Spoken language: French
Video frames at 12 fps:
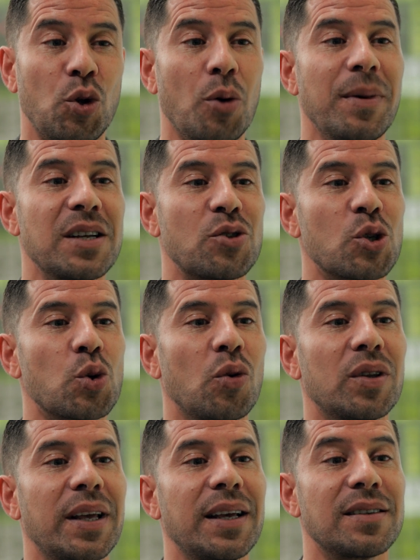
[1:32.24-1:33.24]
Demain, ce seront
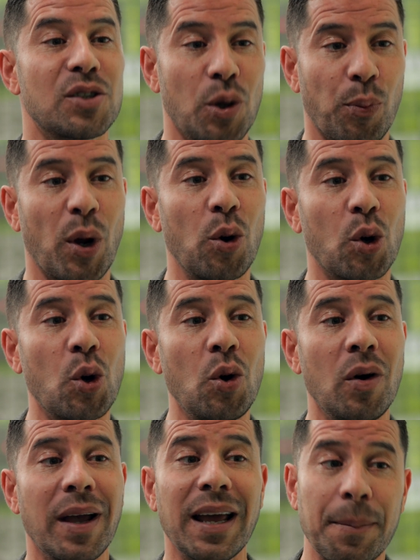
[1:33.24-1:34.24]
des emplois
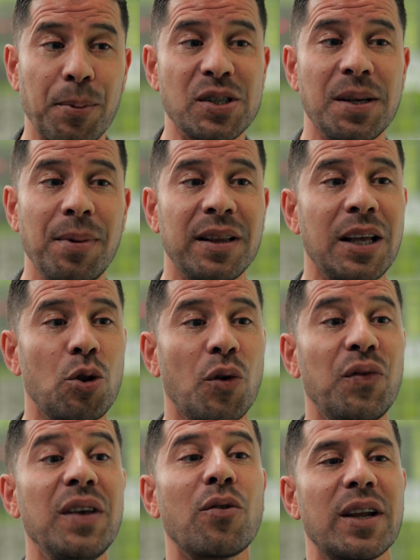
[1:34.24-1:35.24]
locaux et la possibilité de
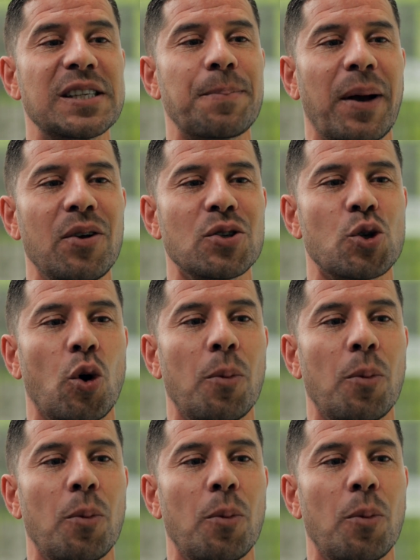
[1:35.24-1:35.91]
vivre l'expérience